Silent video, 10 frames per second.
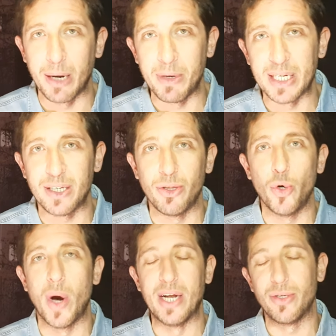termina siendo
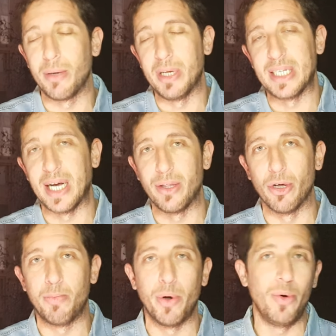igual, yo terminé sacando
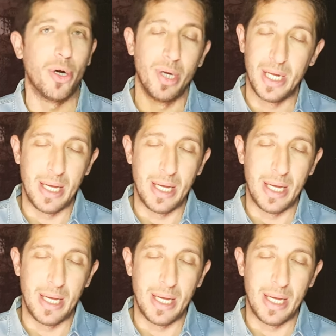2 por 1